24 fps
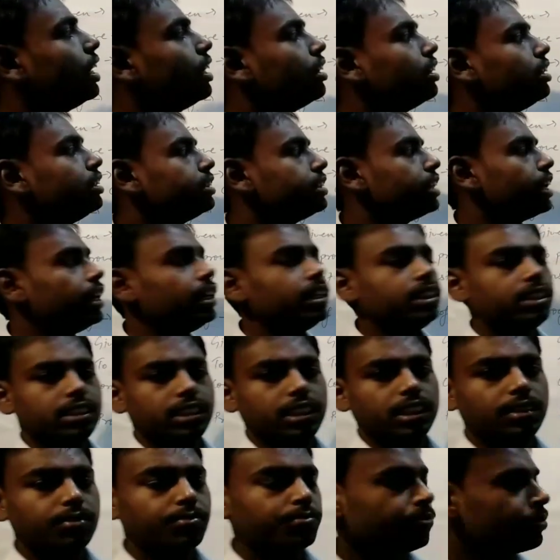एंगल साइड
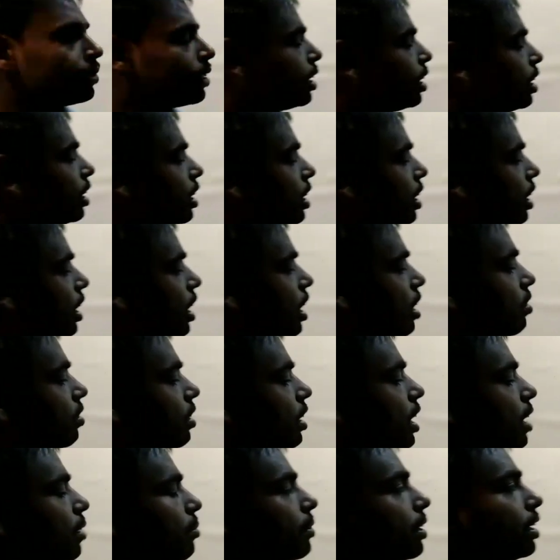से ये क्या
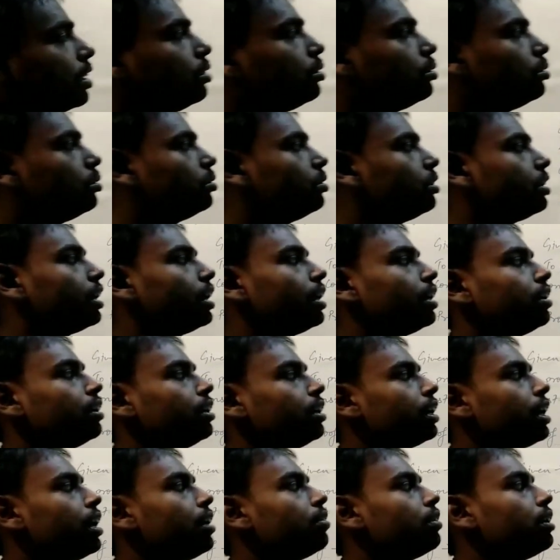हो गया आपका दोनों
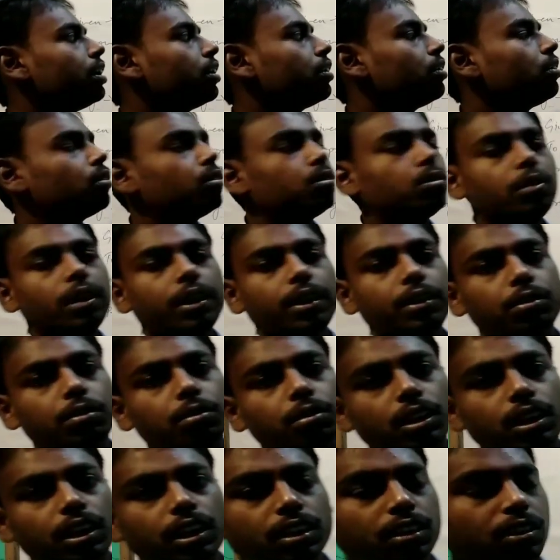ट्राइंगल क्या हो गया
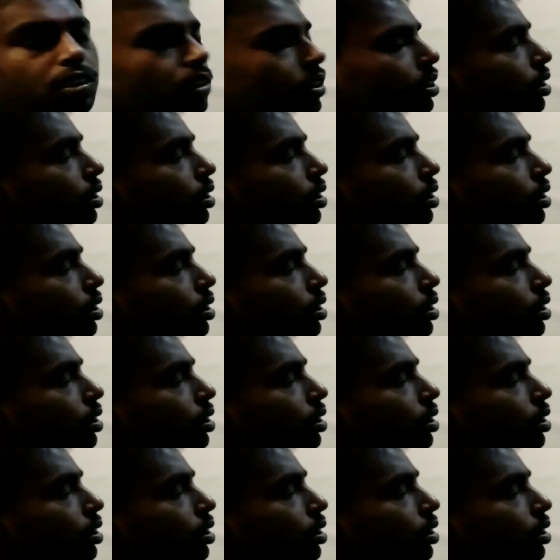कॉन्ग्रुएंट हो गया